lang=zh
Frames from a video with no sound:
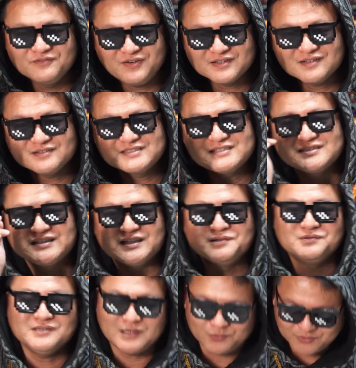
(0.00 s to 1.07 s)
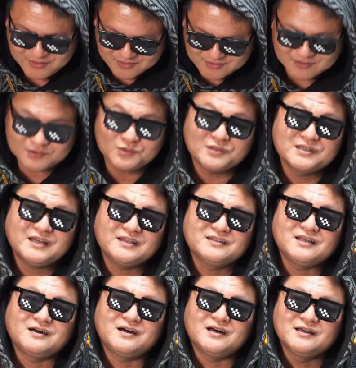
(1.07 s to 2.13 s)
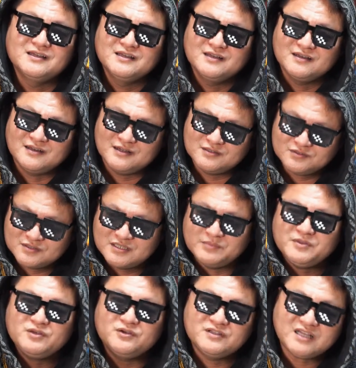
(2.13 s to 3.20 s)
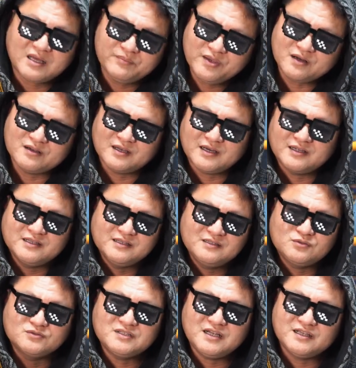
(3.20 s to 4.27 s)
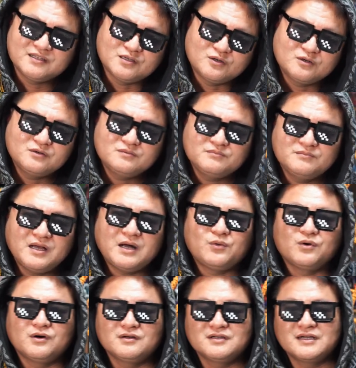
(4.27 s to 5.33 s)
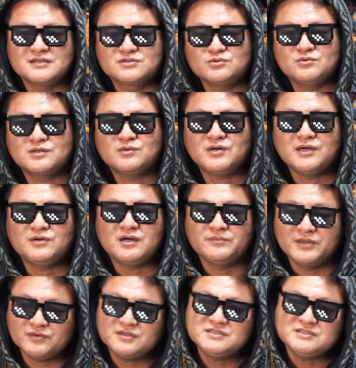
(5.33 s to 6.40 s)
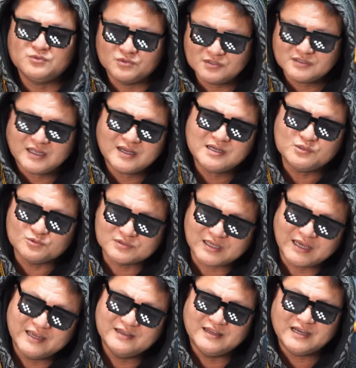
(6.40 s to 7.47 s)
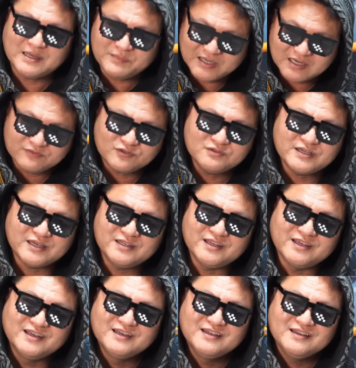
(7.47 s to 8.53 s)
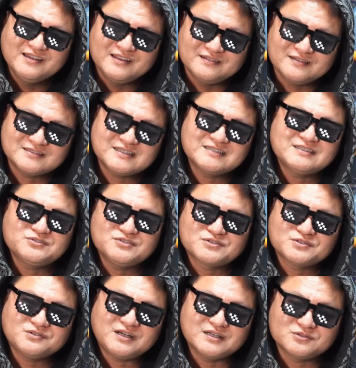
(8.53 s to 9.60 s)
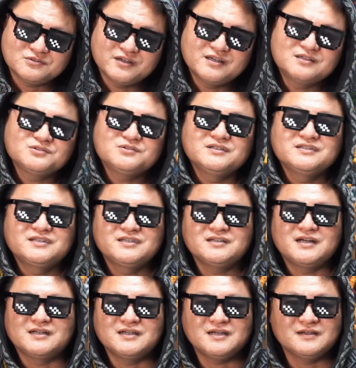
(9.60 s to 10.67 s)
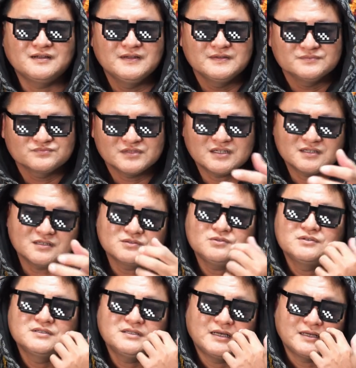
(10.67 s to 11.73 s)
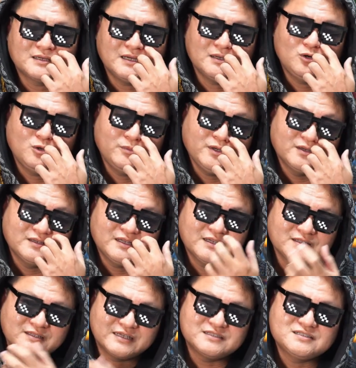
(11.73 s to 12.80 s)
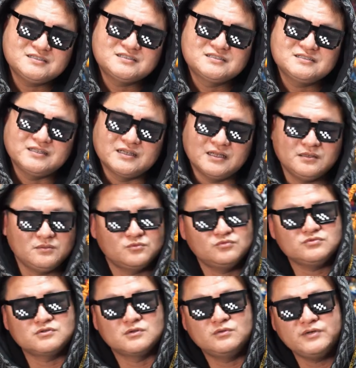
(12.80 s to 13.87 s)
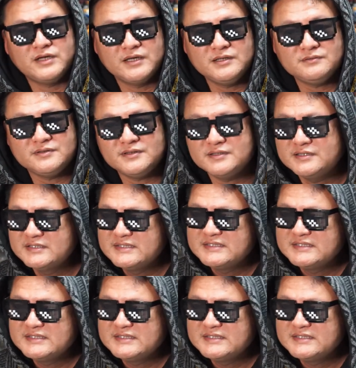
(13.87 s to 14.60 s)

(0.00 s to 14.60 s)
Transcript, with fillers: 放到置顶，我那我会让更多人看到啊啊！就前面有一大票人啊，你躲在里头骂我啊，说我的坏话，没关系，我就搭个舞台，拿个麦克风给你，你就站上去说啊，说给更多人听啊，让让更多人啊，看会不会有人来来支持你啊，那无所谓啊，因为